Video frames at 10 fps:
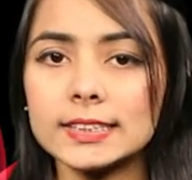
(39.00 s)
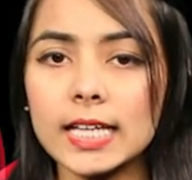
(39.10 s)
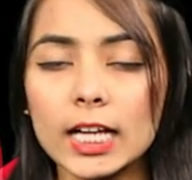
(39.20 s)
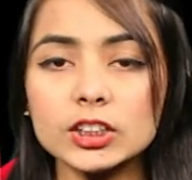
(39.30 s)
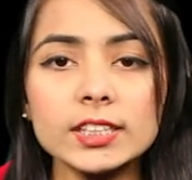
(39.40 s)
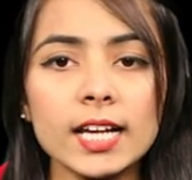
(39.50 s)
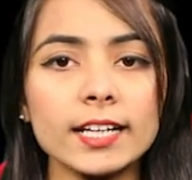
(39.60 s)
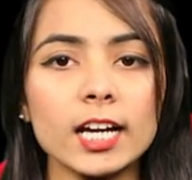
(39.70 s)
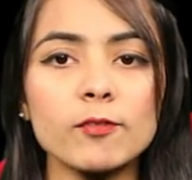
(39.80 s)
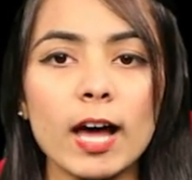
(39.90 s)
साजिद
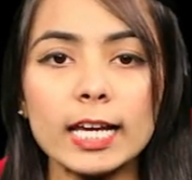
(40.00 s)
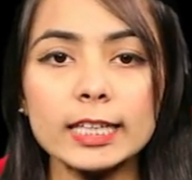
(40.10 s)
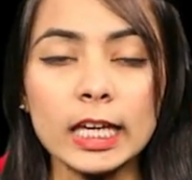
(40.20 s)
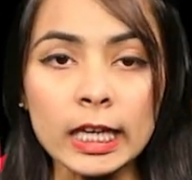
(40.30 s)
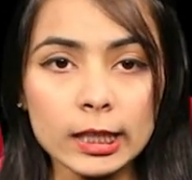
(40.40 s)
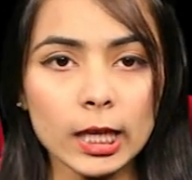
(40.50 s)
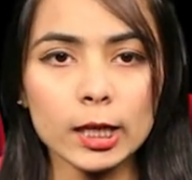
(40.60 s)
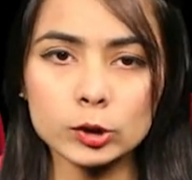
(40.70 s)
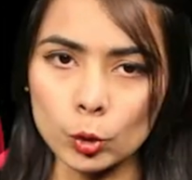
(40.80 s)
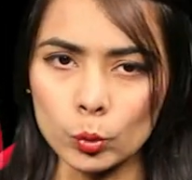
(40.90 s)
नाडियाडवाला की
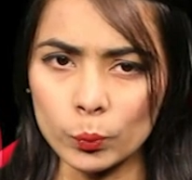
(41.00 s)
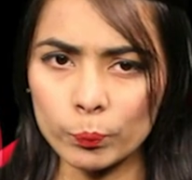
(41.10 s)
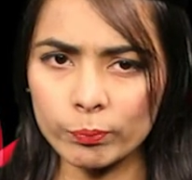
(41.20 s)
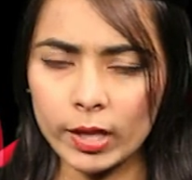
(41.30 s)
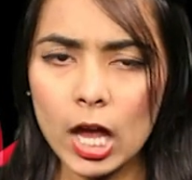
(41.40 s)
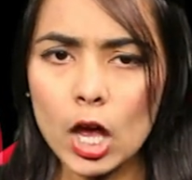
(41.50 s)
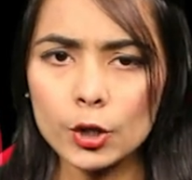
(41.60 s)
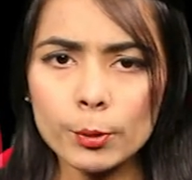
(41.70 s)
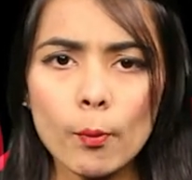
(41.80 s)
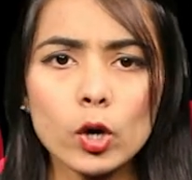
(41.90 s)
किक टू
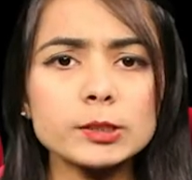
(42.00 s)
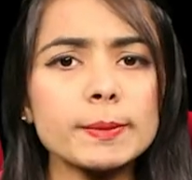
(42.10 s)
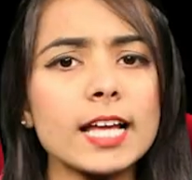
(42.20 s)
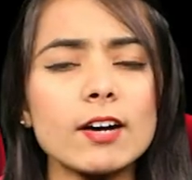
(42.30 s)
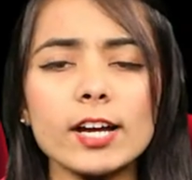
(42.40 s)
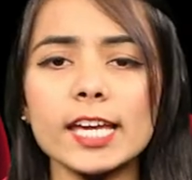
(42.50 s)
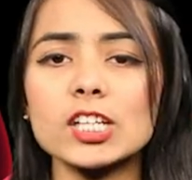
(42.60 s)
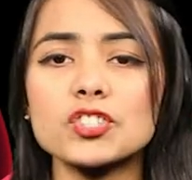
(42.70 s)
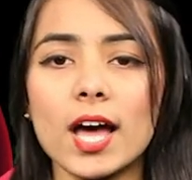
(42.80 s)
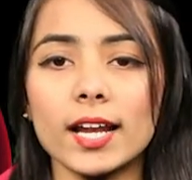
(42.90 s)
रिपोर्ट्स में दावा
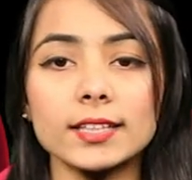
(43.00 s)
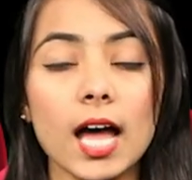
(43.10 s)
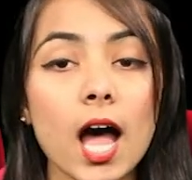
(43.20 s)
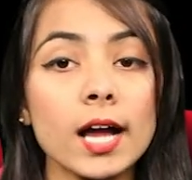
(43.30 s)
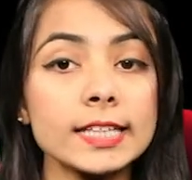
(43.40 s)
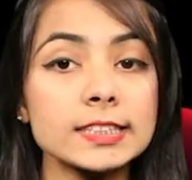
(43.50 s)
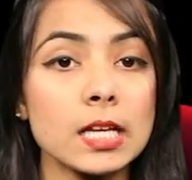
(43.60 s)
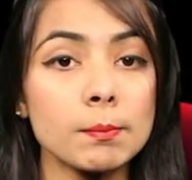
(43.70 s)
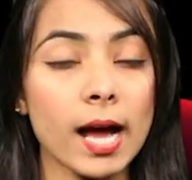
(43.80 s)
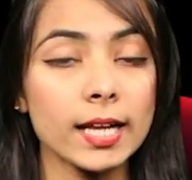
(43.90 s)
किया जा रहा था कि
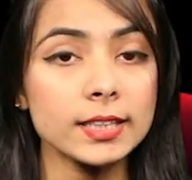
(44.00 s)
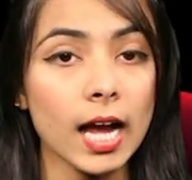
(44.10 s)
सलमान